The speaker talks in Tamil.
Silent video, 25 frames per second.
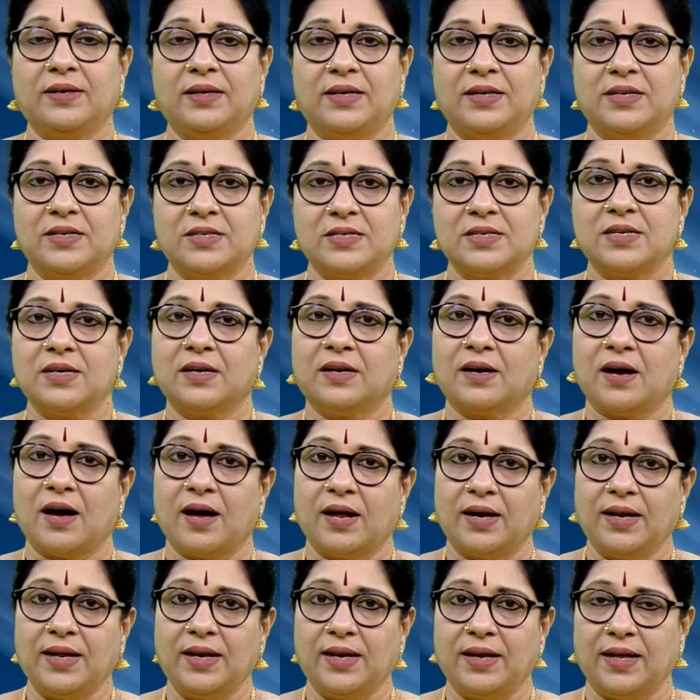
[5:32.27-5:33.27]
இன்று
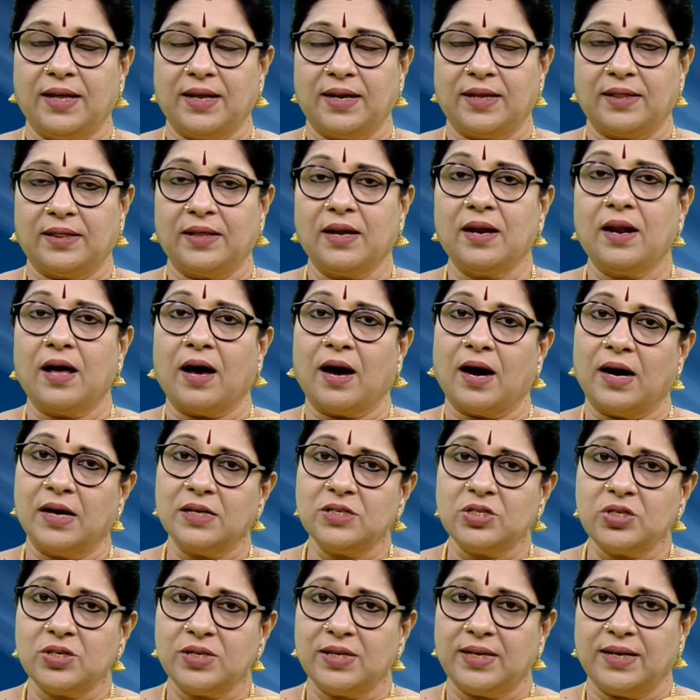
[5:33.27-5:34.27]
காலை நேரத்தில்
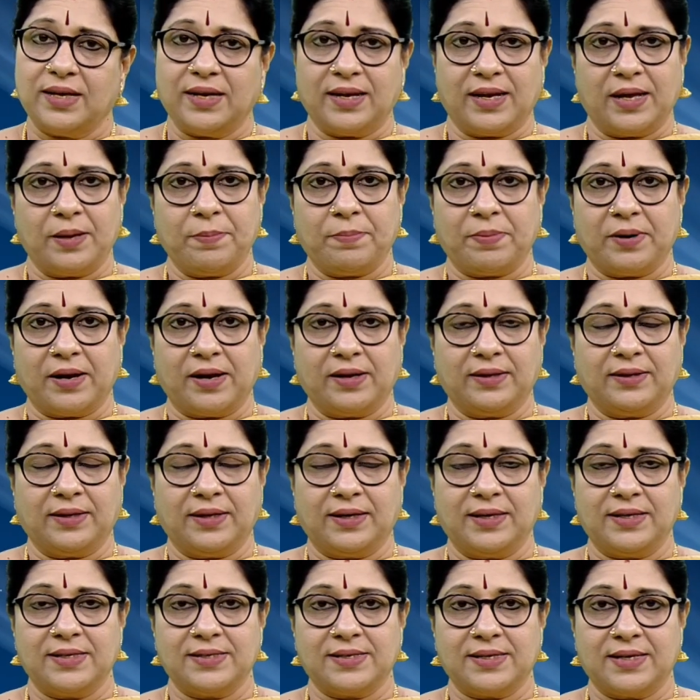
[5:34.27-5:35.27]
ஆஞ்சநேயரை
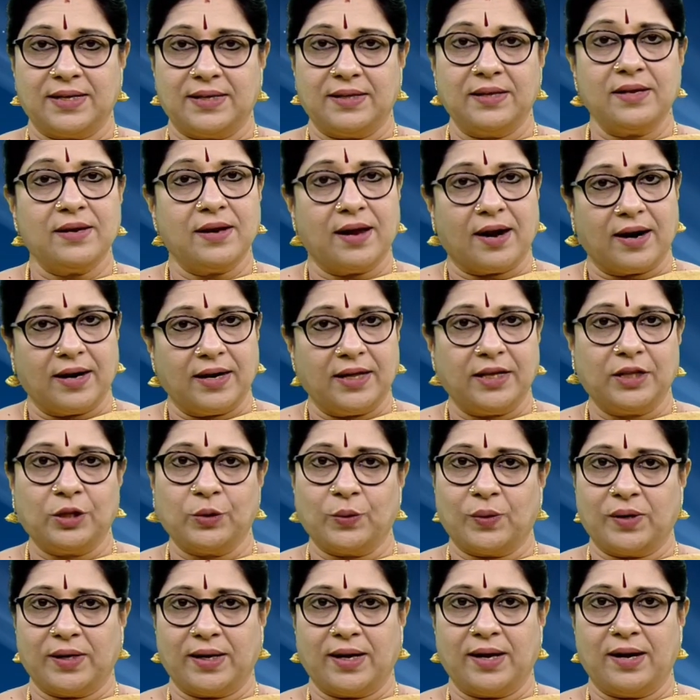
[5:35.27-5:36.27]
பிரார்த்தனை செய்து நாளை
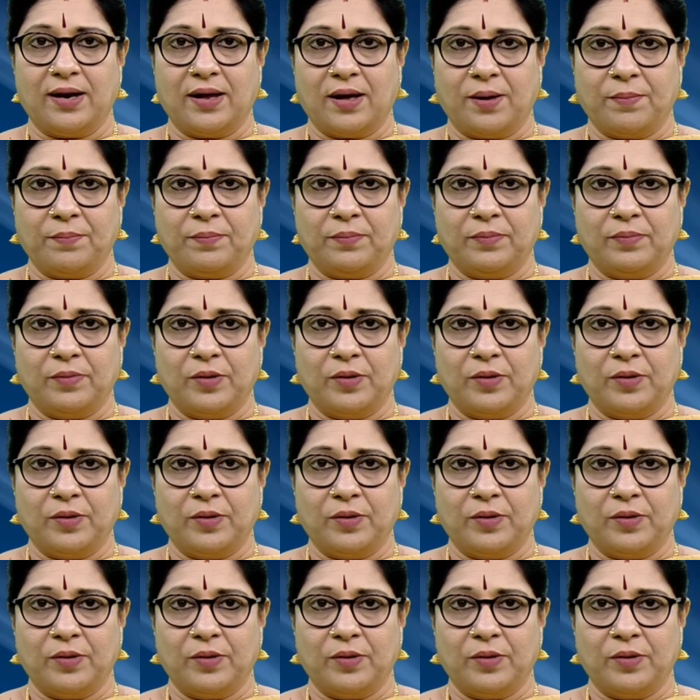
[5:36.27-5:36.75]
தொடங்கலாம்